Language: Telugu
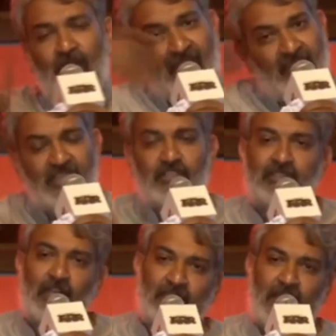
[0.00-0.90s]
ముక్క ఇంగ్లీష్
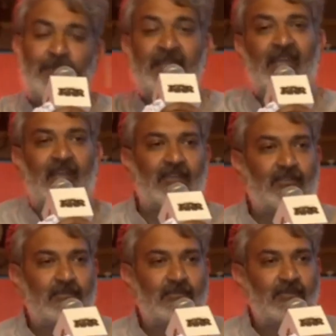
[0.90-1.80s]
తెలుగు తప్ప ఇంకేం రాదు
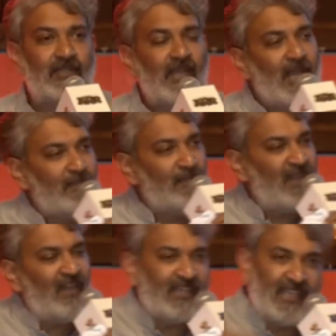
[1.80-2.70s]
మేము
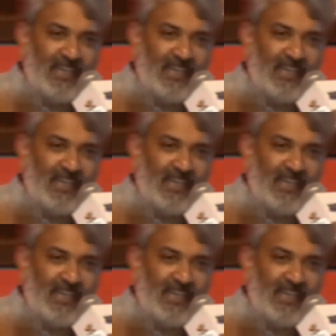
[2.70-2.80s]
వాళ్ళకి